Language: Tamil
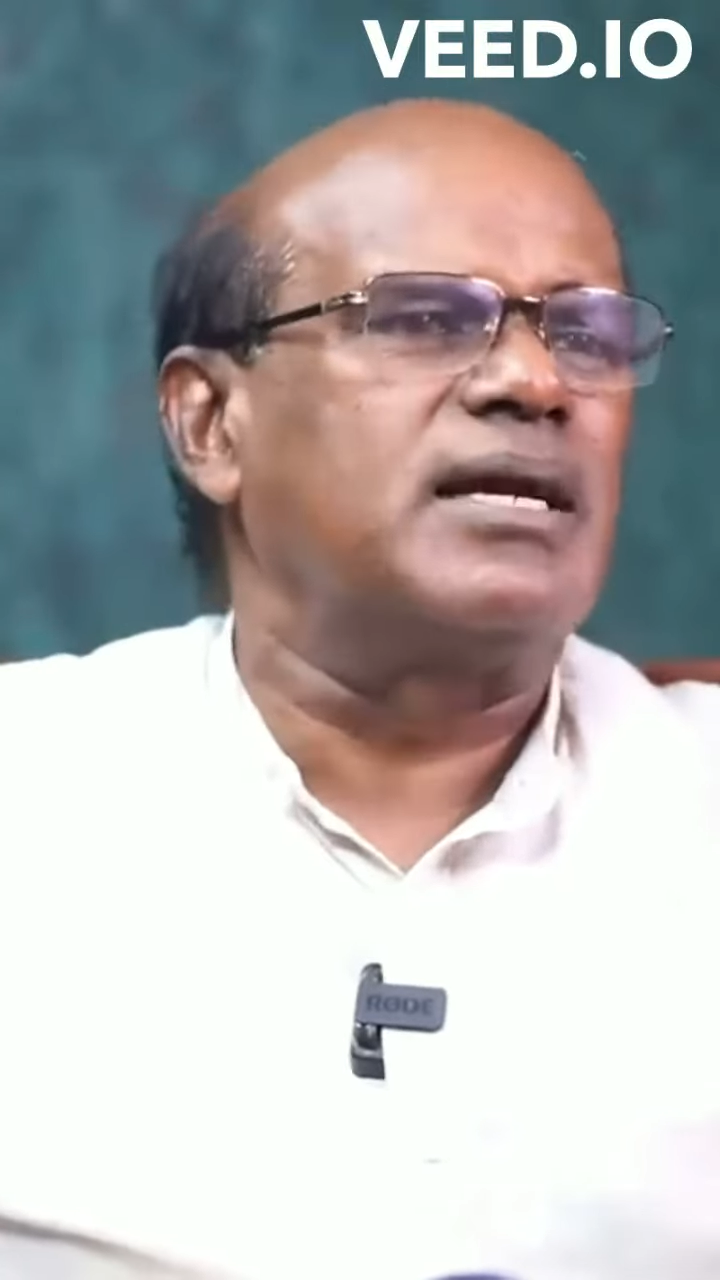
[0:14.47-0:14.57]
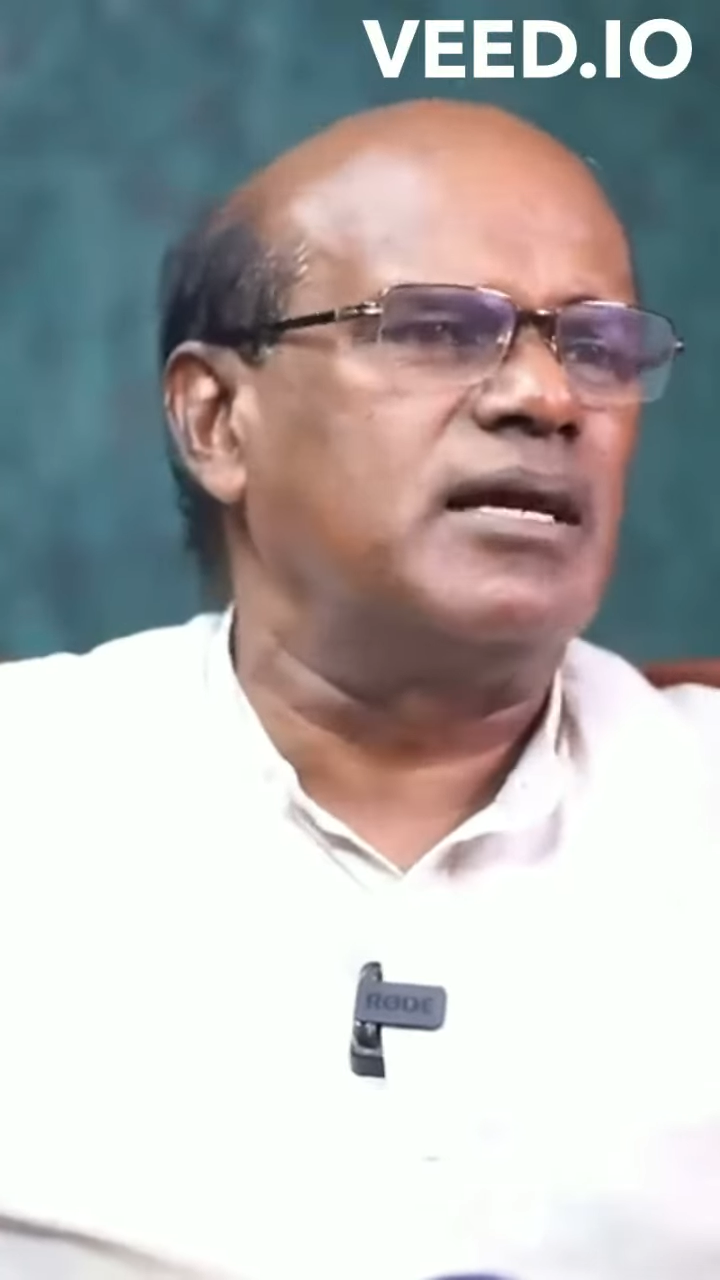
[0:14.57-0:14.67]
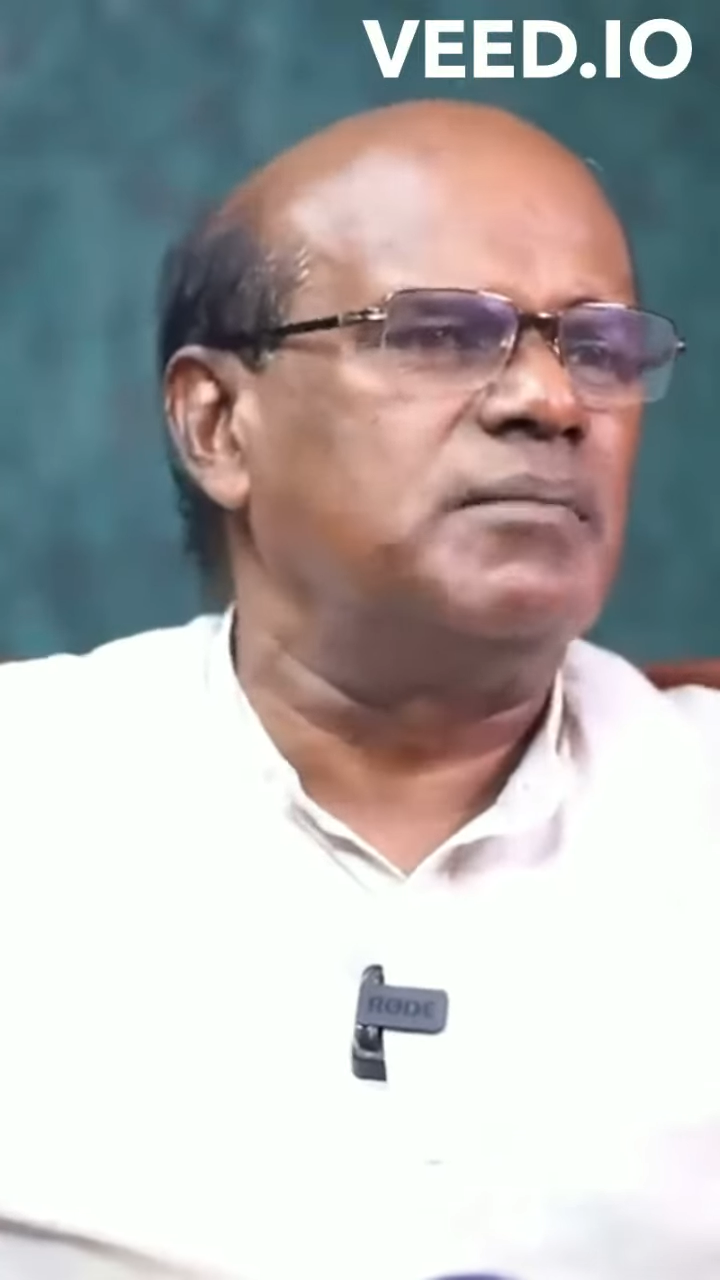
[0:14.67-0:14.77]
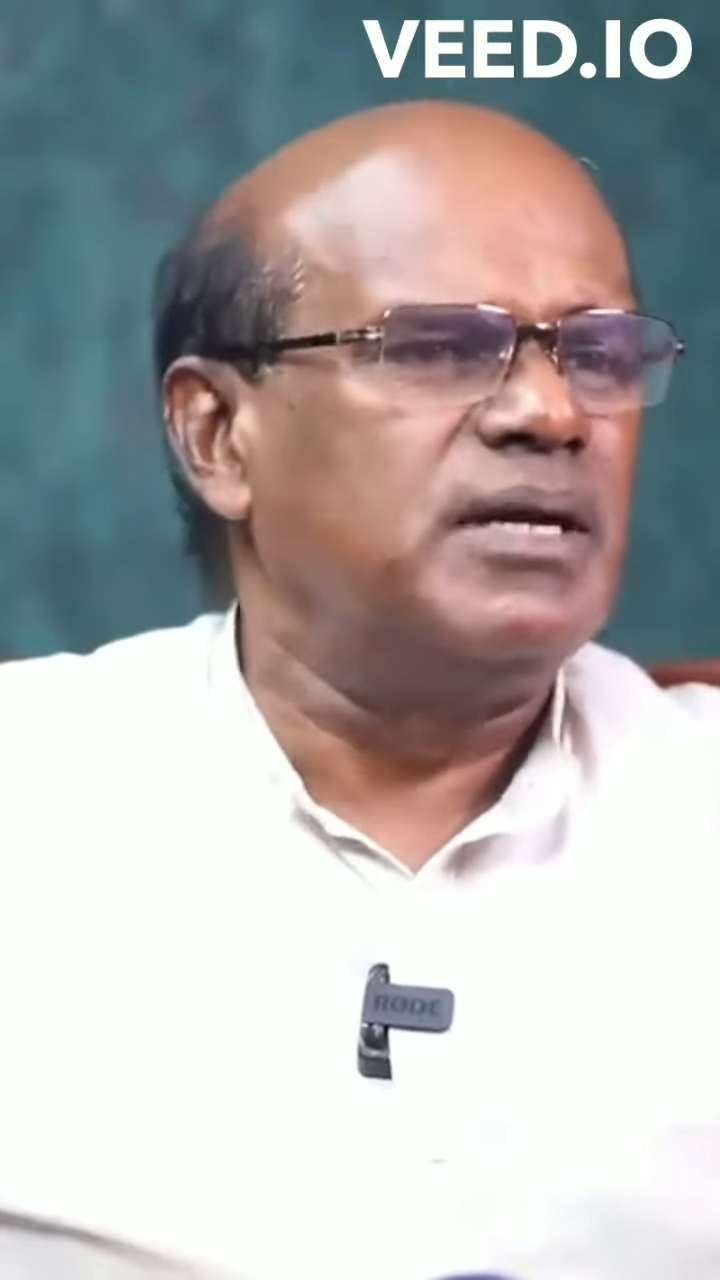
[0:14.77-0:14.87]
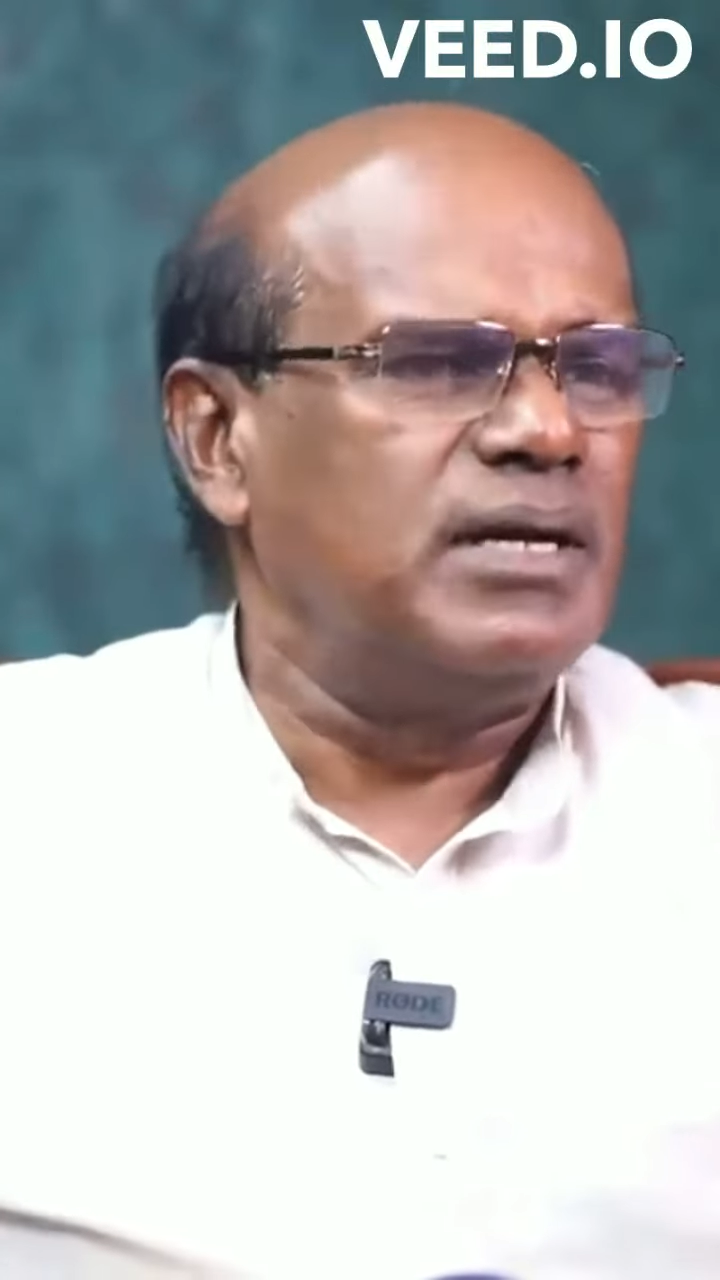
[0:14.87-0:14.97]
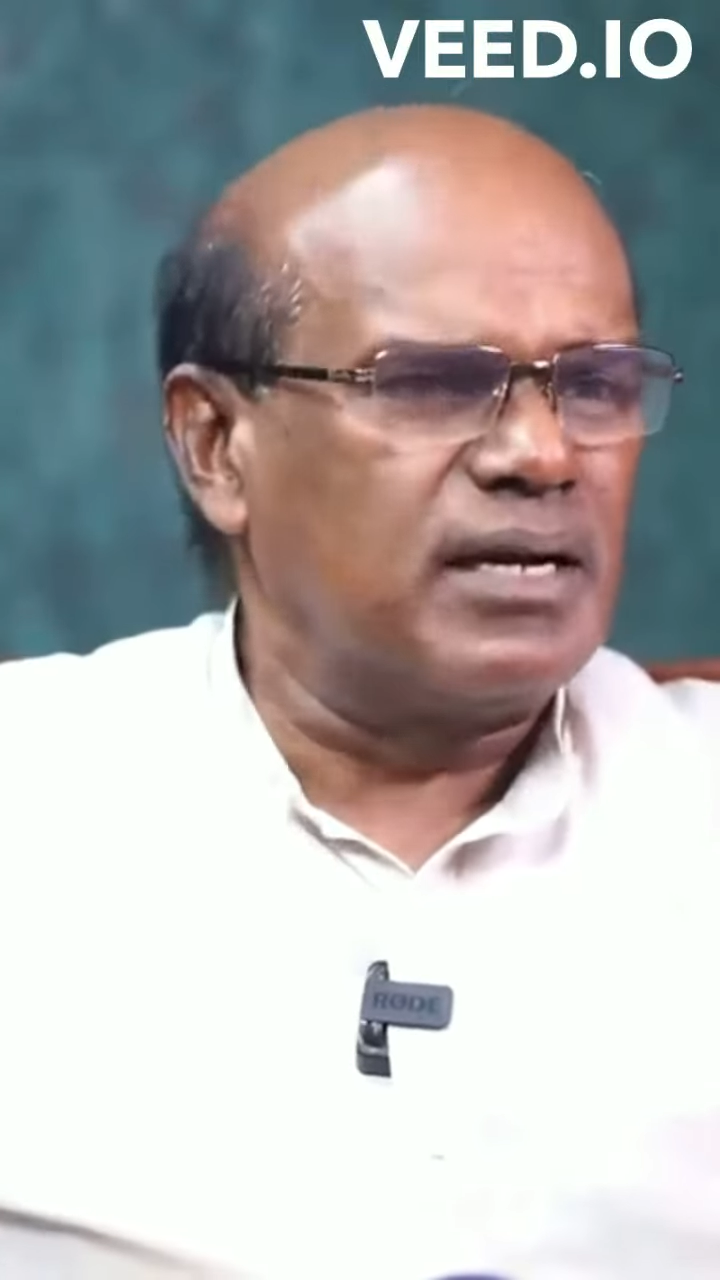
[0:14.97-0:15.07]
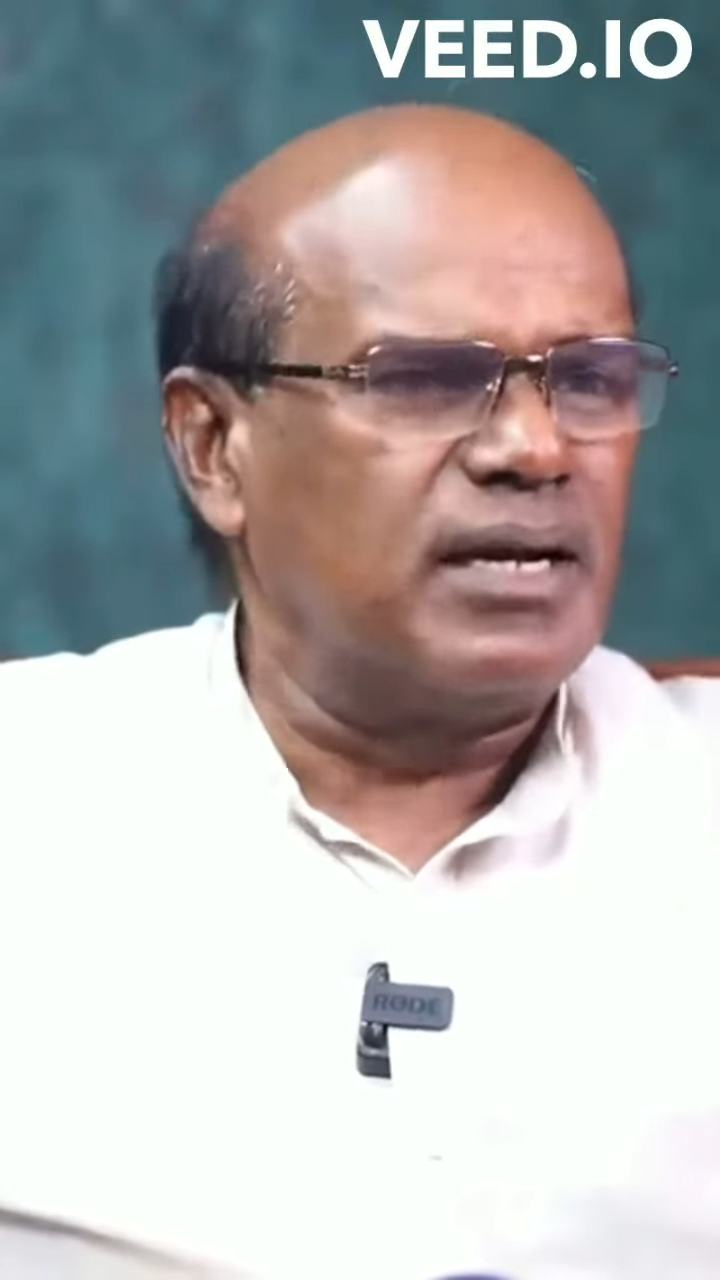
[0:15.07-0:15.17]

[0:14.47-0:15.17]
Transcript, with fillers: கிழக்கையும்